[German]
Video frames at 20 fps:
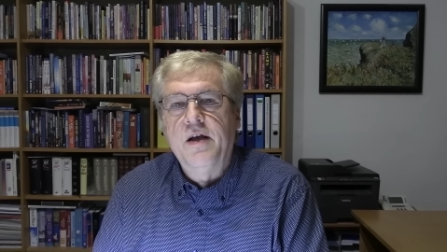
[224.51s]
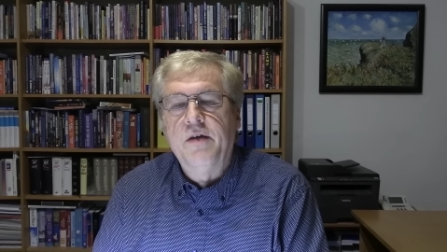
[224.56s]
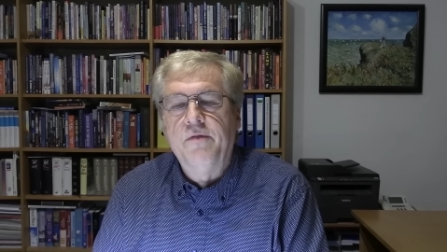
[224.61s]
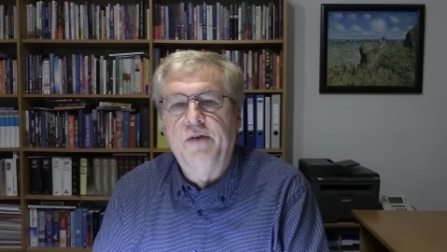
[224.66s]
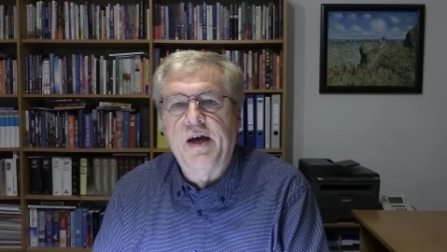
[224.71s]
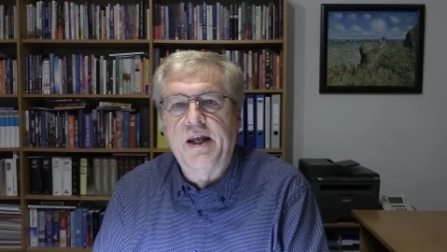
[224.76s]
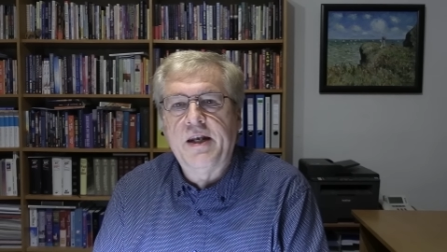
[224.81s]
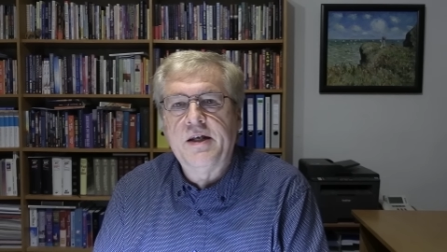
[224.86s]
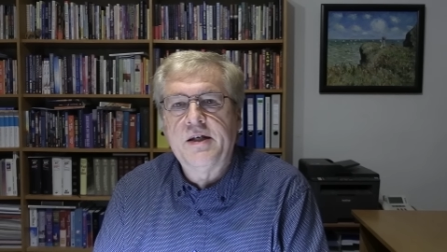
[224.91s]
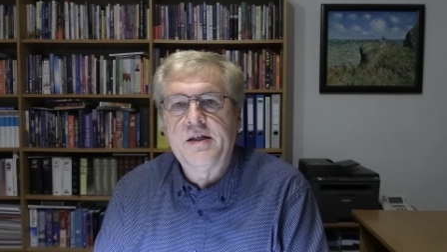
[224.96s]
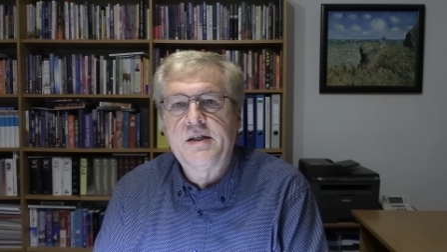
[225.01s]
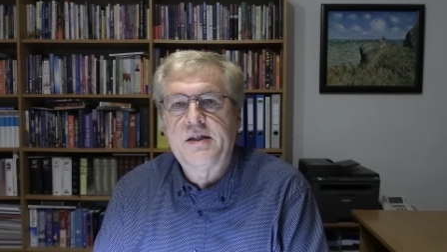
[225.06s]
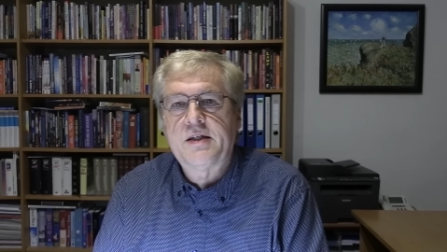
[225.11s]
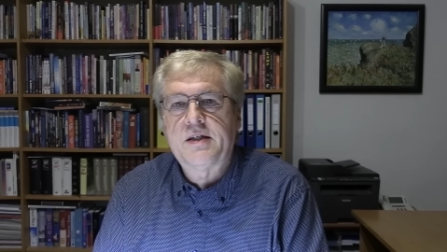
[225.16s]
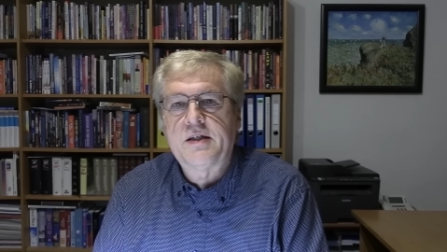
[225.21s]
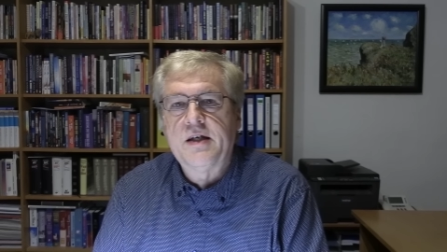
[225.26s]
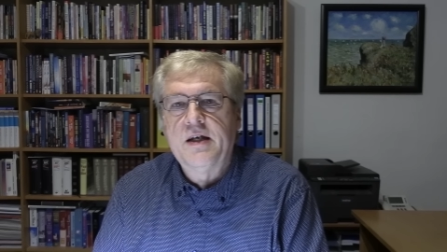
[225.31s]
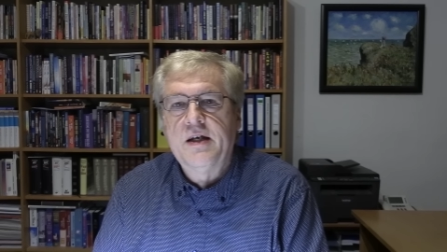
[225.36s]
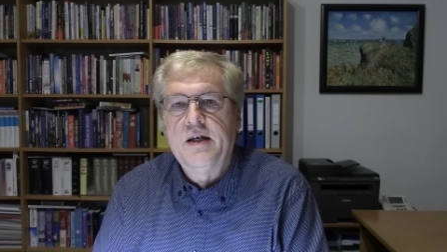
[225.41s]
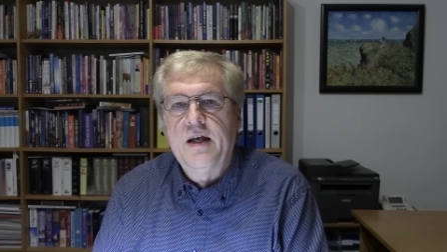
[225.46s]
wenn
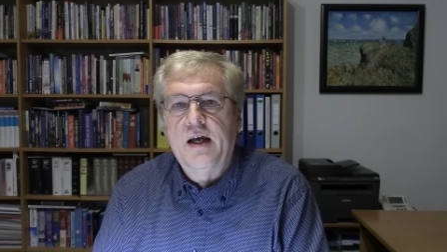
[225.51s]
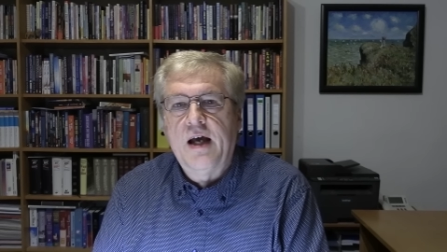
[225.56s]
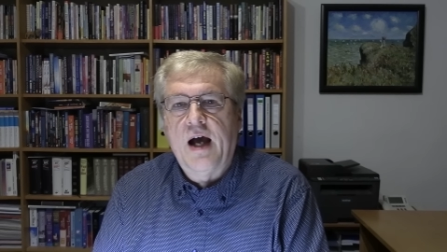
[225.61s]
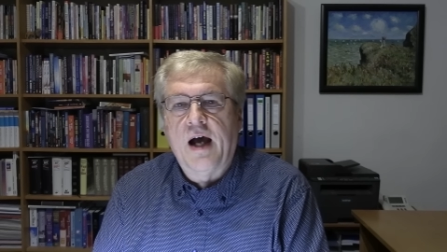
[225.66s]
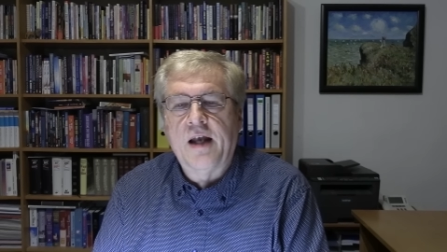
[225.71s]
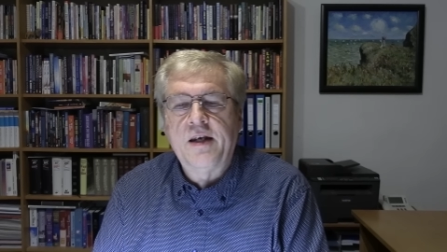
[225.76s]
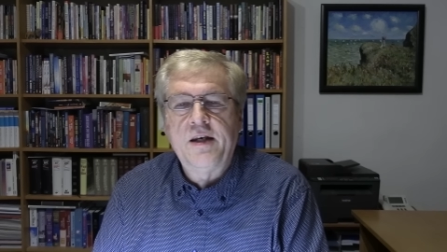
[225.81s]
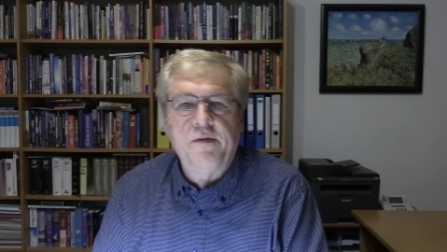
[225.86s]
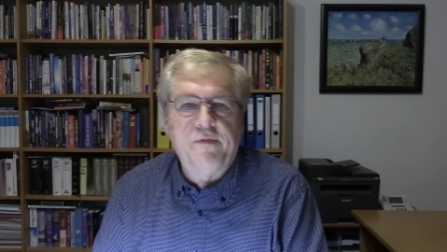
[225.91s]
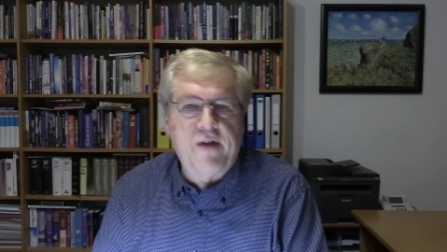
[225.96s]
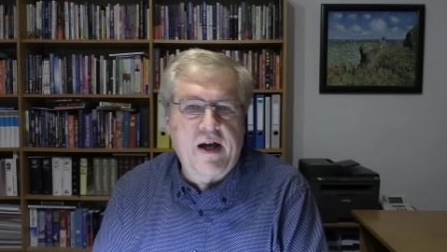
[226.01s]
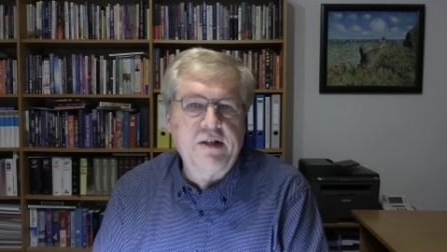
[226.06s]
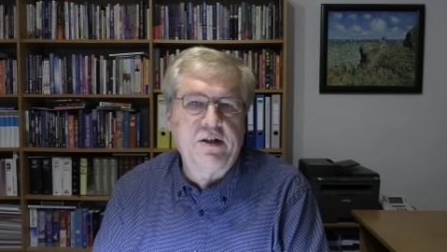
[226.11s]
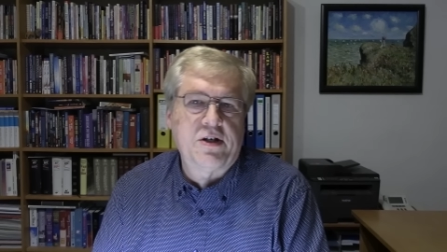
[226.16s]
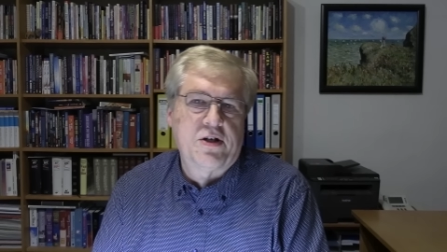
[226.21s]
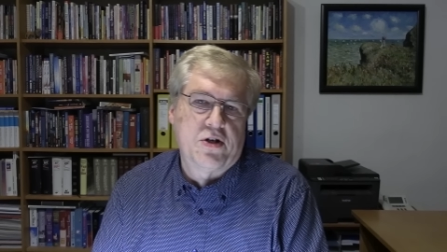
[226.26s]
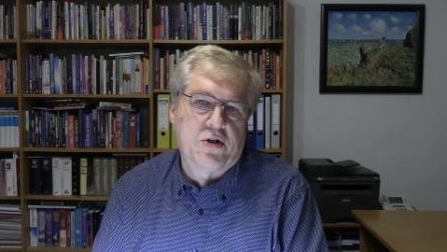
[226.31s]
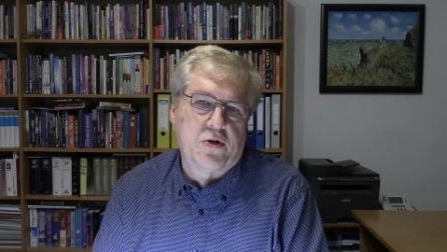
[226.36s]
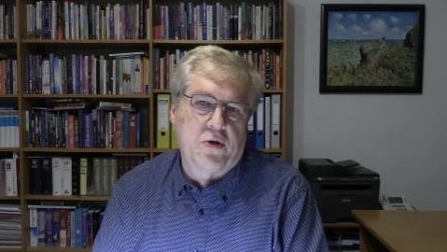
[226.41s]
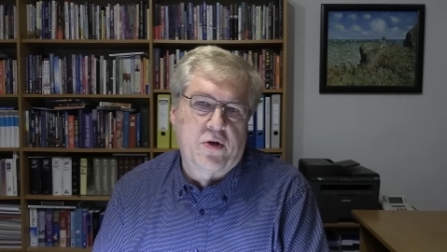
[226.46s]
es an die Wand
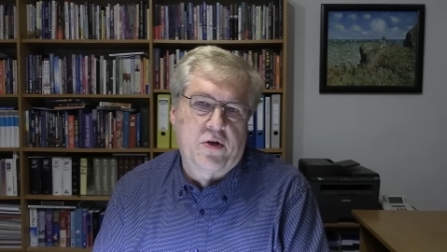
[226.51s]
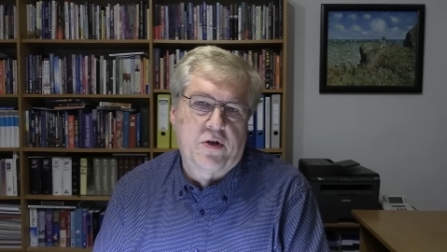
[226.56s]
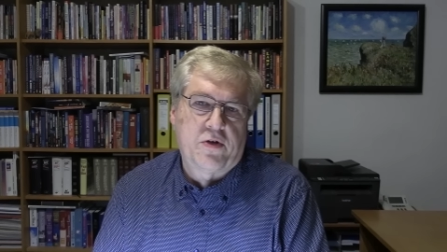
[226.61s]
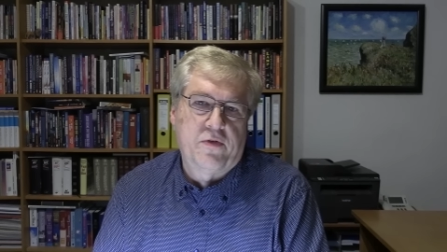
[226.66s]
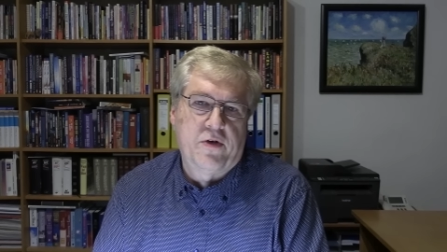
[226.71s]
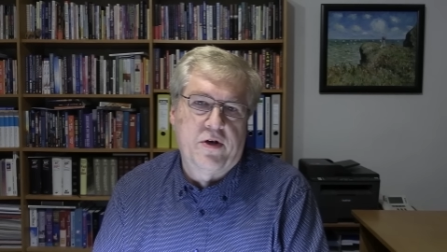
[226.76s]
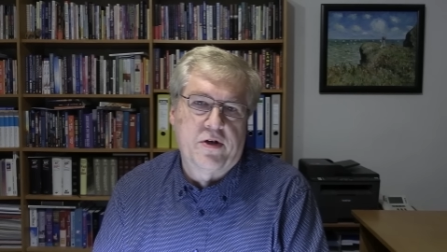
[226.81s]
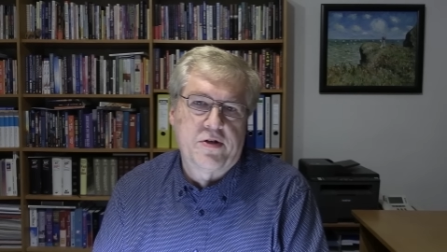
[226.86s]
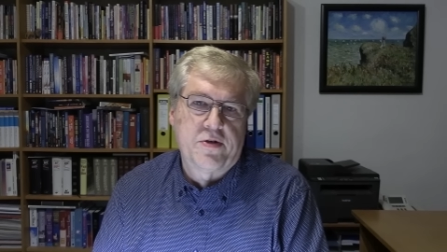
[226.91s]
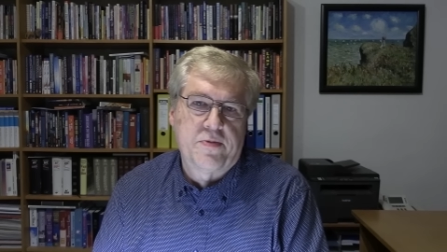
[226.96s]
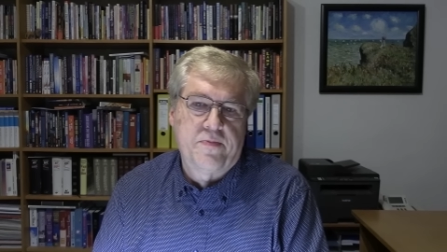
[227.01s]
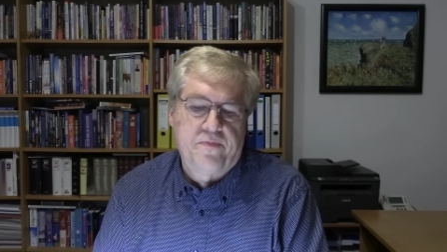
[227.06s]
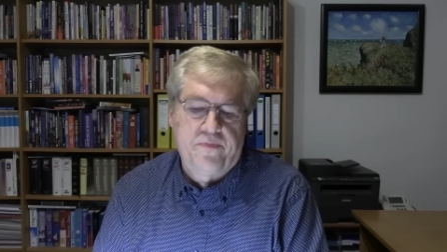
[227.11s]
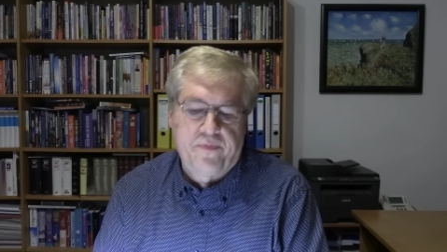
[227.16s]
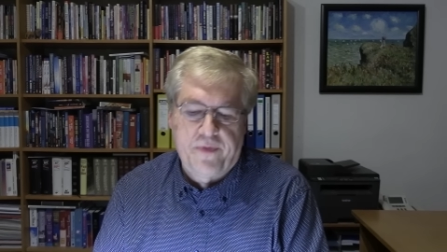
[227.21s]
gedrückt wird.